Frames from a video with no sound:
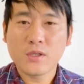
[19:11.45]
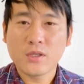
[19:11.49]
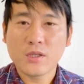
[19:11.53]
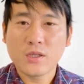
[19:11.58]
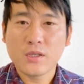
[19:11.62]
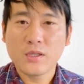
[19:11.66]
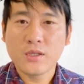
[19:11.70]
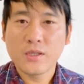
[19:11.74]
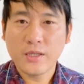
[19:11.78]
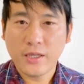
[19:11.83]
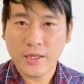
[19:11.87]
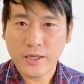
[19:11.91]

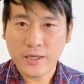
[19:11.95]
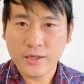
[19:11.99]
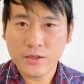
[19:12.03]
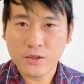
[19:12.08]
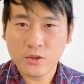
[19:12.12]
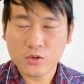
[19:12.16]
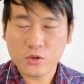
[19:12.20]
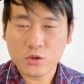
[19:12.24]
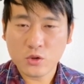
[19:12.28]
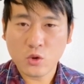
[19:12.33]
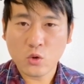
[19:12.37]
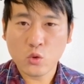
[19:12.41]
네,
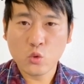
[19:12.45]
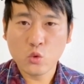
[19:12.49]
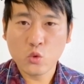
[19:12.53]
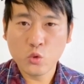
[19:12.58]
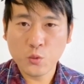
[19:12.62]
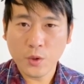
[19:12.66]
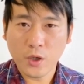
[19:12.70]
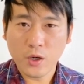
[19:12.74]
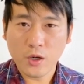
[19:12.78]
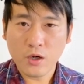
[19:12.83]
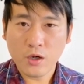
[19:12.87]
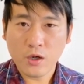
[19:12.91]
이것으로
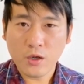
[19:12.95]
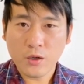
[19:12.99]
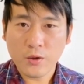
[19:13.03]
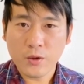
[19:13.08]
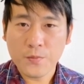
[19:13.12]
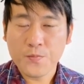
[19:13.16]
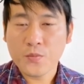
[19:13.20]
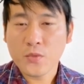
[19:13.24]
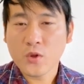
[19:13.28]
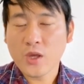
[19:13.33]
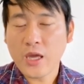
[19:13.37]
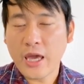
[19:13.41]
우버,
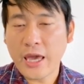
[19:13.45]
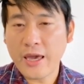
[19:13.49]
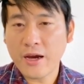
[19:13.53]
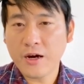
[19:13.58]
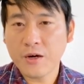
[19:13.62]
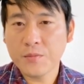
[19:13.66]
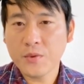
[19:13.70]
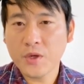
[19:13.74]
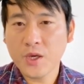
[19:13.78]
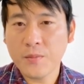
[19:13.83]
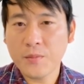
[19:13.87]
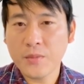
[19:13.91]

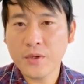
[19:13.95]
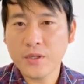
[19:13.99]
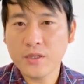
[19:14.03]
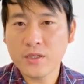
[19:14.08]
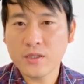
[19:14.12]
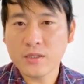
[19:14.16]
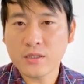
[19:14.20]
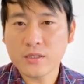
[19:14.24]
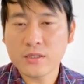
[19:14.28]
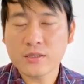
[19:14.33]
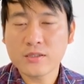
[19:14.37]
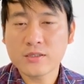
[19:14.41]
에어비앤비
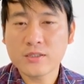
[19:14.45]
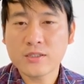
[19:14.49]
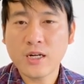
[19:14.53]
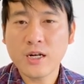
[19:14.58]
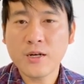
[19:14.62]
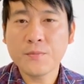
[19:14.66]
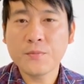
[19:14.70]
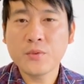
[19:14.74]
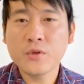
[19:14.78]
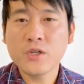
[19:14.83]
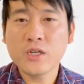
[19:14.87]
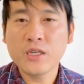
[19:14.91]
등
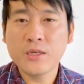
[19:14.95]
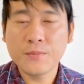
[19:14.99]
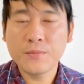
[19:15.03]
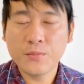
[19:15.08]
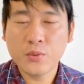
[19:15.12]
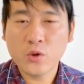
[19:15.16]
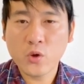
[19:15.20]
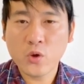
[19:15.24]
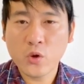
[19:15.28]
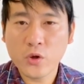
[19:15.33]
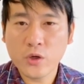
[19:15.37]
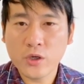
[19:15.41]
셀프
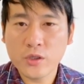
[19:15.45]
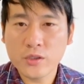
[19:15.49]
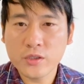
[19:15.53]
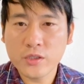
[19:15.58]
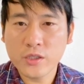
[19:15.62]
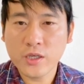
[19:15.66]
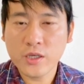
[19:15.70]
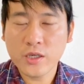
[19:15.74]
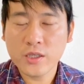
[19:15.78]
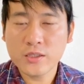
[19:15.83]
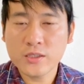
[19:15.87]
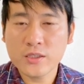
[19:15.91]

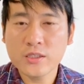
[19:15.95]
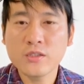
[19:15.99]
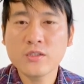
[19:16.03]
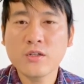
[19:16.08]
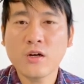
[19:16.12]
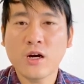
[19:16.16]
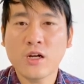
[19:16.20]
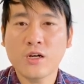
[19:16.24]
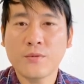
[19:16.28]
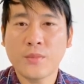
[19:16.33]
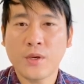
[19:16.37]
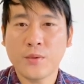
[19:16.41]
임플로이어들이
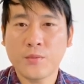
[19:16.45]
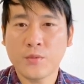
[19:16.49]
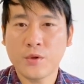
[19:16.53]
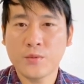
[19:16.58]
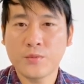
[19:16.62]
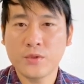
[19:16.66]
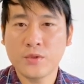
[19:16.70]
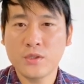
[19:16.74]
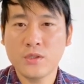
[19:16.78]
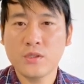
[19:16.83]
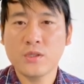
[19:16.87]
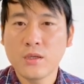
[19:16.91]
신청하는
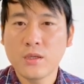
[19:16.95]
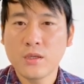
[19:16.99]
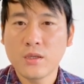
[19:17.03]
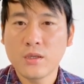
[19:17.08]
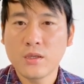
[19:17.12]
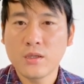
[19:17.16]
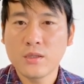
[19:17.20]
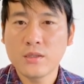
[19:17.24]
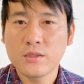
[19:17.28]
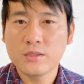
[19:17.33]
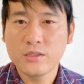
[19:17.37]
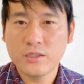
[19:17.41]
방법을
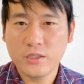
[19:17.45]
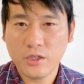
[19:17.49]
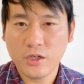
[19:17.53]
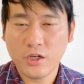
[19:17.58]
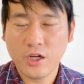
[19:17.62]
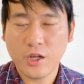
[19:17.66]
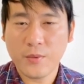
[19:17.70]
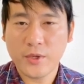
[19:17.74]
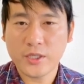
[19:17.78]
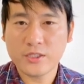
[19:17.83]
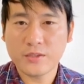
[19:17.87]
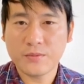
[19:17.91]
시연해
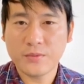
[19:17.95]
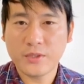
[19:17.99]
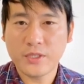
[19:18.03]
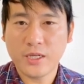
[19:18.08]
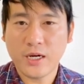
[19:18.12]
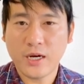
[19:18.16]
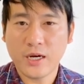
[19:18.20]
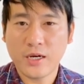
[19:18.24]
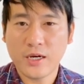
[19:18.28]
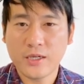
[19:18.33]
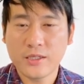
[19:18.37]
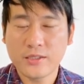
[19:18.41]

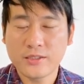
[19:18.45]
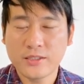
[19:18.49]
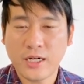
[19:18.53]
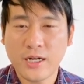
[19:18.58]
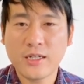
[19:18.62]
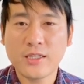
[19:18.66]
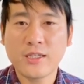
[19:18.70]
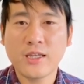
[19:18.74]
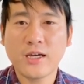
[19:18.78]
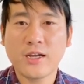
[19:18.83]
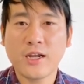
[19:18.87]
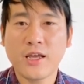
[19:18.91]
봤습니다. 잘
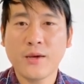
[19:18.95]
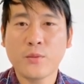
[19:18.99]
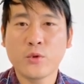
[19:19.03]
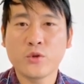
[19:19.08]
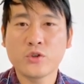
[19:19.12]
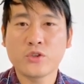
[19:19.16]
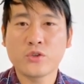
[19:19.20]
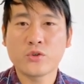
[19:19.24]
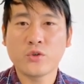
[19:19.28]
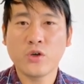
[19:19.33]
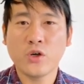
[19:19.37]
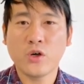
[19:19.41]
따라해
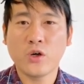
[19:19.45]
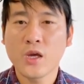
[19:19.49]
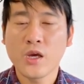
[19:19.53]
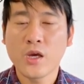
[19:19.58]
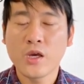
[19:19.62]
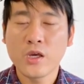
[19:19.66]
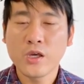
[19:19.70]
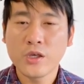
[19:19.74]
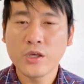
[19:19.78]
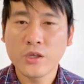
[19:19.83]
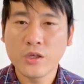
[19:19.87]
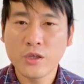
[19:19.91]
보시고요.
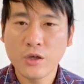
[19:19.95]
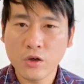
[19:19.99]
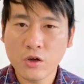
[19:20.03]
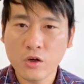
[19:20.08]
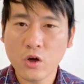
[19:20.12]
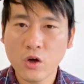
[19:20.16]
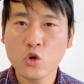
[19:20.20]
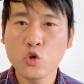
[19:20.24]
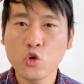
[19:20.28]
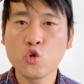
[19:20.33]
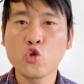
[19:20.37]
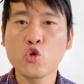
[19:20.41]
여러
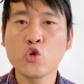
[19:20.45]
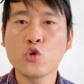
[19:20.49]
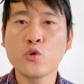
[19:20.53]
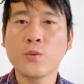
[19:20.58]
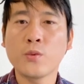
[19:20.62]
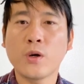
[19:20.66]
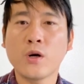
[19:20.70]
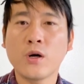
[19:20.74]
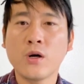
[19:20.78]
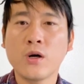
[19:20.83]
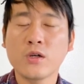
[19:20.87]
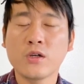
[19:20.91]

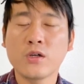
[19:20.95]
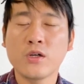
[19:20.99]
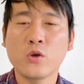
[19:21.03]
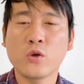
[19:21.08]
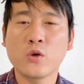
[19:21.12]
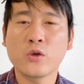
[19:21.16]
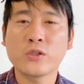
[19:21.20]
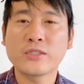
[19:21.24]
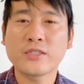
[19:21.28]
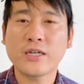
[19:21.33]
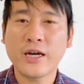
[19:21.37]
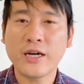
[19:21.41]
유튜버 그리고
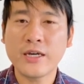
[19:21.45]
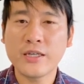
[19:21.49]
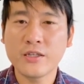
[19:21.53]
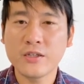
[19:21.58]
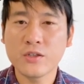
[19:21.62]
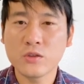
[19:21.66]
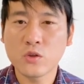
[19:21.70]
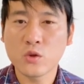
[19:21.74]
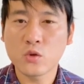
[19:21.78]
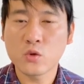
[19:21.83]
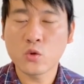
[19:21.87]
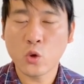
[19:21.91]

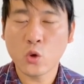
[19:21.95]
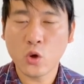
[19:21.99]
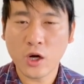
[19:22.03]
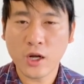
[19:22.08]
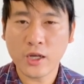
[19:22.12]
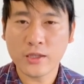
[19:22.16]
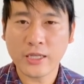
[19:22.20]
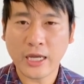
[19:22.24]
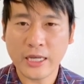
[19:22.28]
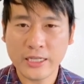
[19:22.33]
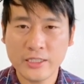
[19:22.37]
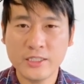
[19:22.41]
사이트들도
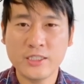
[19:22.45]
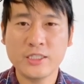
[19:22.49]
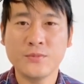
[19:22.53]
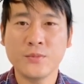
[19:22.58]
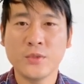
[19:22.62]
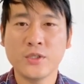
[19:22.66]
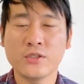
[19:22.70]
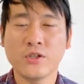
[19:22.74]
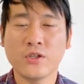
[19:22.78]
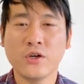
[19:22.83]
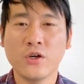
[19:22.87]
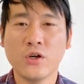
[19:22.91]

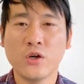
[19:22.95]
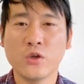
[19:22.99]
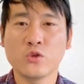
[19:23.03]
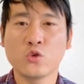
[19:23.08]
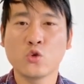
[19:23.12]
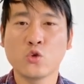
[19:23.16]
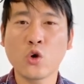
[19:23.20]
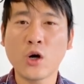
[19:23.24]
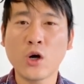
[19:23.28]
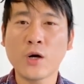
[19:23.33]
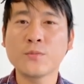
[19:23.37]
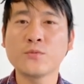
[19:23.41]
돌아다니시면서요.
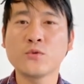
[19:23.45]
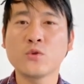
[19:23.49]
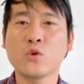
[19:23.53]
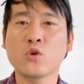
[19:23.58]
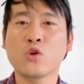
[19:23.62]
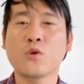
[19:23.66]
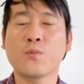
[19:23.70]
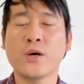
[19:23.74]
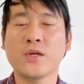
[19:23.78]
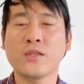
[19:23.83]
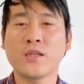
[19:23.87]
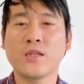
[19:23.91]
종합적으로
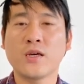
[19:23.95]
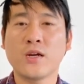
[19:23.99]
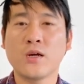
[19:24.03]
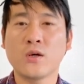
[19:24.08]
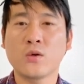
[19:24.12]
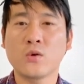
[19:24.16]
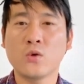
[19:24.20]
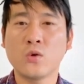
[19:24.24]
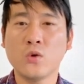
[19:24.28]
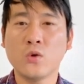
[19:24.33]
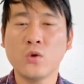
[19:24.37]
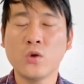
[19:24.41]

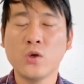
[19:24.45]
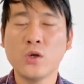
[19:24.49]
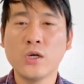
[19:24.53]
판단하고